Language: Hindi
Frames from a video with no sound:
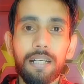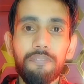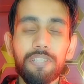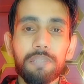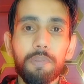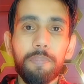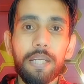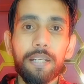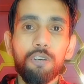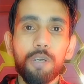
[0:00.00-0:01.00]
काफ़ी समय पहले
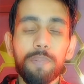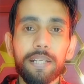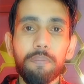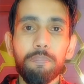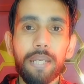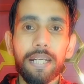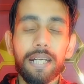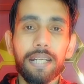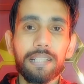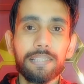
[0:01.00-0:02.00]
गवर्नमेंट ने पैन
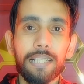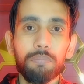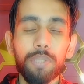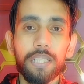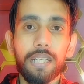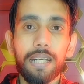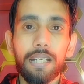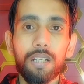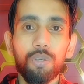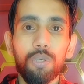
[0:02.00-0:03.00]
कार्ड के साथ में आधार
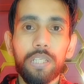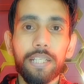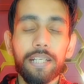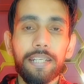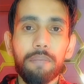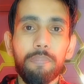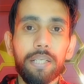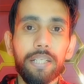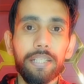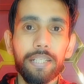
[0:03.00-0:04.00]
कार्ड को लिंक करना
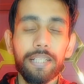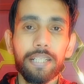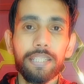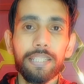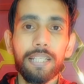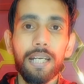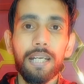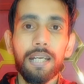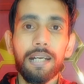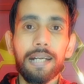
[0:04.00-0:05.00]
मैंडेटरी कर दिया था
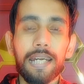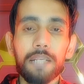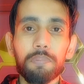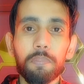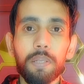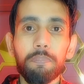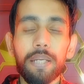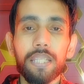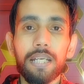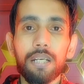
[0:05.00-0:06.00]
अगर आप अपने पैन
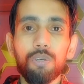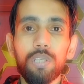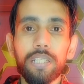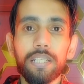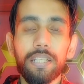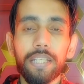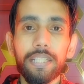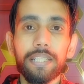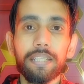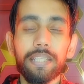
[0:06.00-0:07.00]
आधार को लिंक नहीं
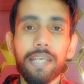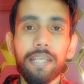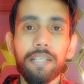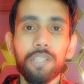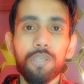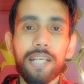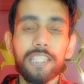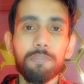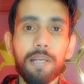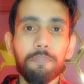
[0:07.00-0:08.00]
करते हैं तो ऐसे
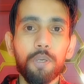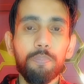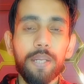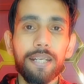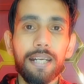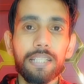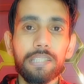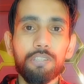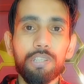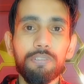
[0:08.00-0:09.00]
में आपको पैन कार्ड से
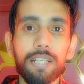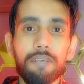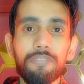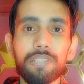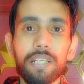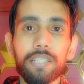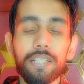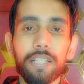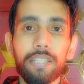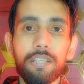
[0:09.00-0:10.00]
जुड़ी हुई काफ़ी सारी
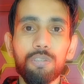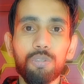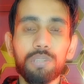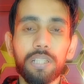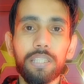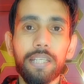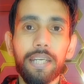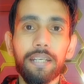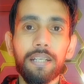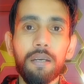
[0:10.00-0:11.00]
दिक्कतें हो सकती है